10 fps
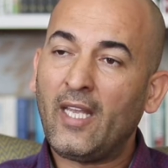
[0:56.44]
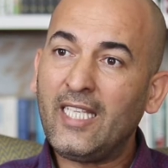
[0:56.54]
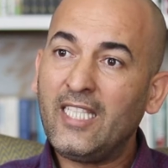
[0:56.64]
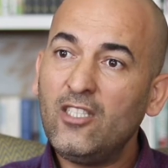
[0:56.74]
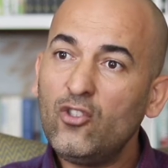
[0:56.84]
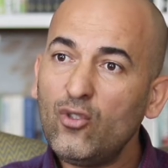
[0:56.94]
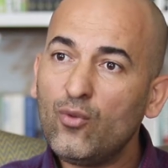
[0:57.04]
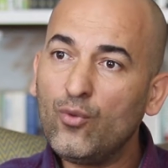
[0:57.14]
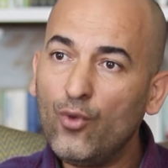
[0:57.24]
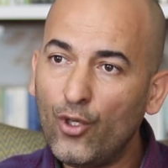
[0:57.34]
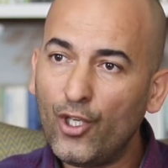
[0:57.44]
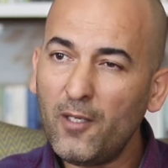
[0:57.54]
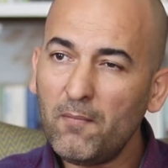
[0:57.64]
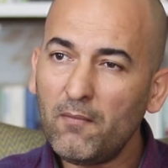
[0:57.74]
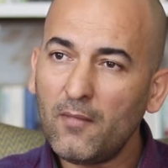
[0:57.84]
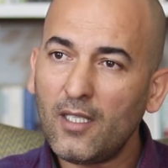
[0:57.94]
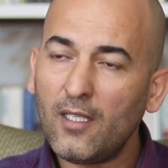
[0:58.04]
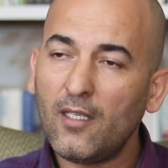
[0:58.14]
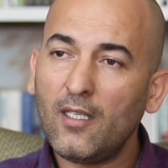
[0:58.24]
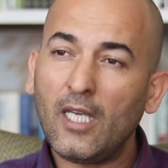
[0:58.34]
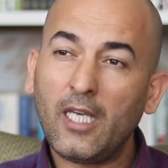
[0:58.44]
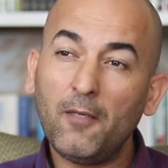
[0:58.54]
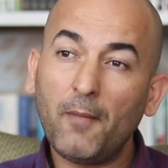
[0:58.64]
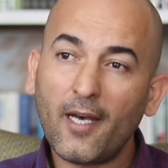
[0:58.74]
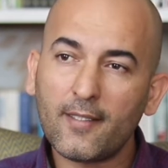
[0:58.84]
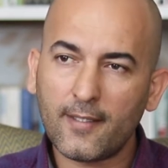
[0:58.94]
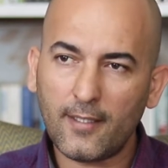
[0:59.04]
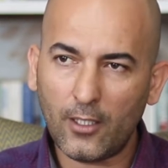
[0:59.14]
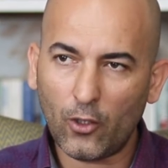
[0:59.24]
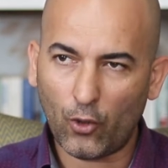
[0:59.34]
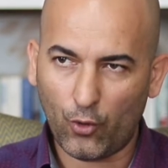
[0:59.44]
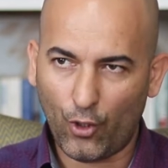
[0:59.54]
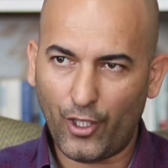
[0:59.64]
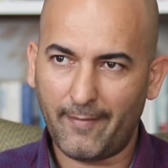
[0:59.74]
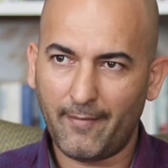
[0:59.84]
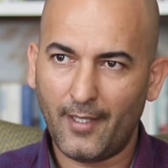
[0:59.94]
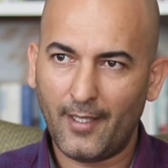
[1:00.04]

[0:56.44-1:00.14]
İkinci dönem e, Himasi dönem